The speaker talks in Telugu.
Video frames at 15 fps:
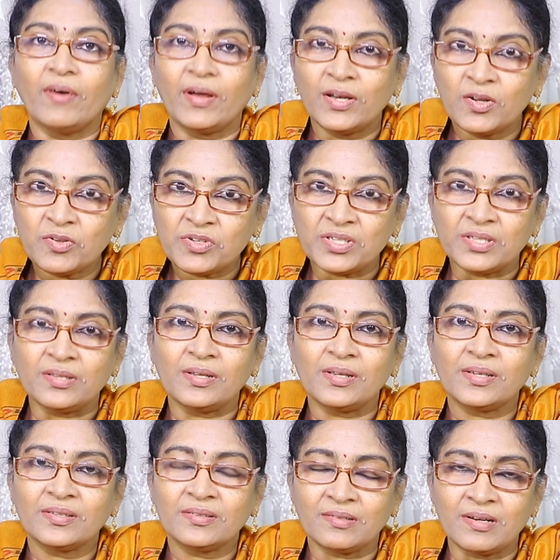వన్ వచ్చింది
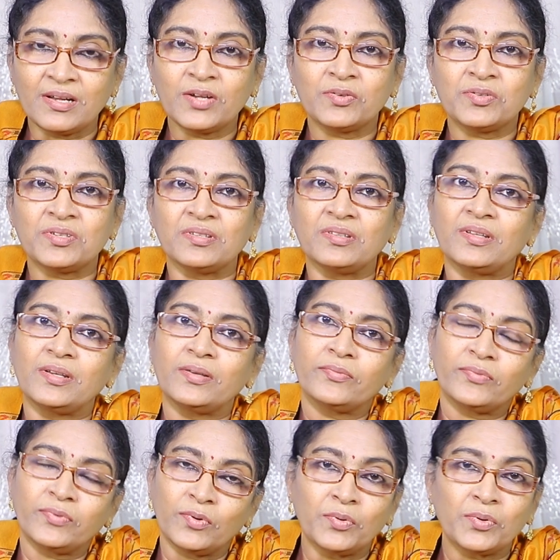త్రీ వచ్చింది
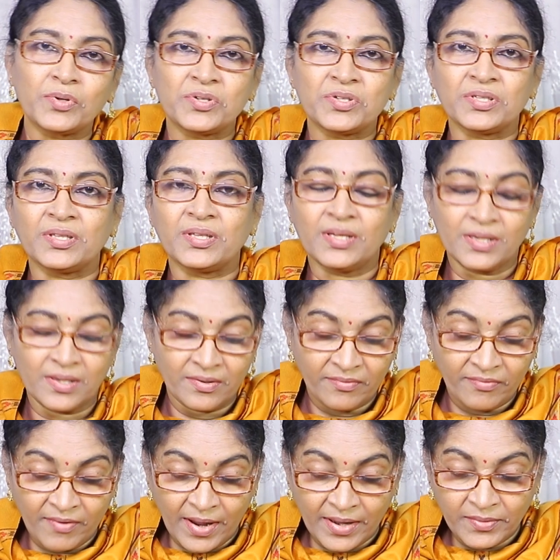ఫోర్ వచ్చింది
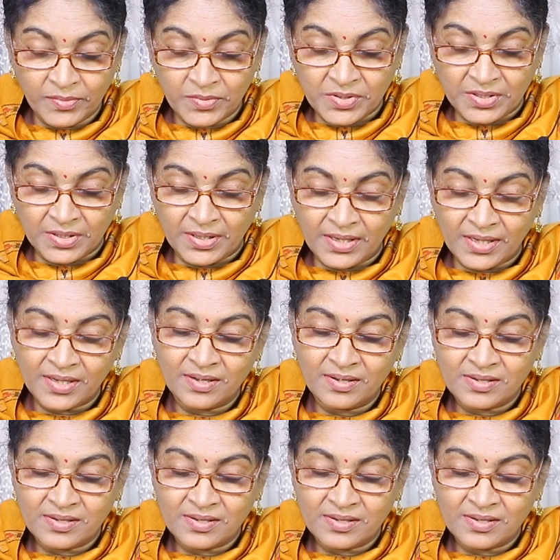ఫైవ్ వచ్చింది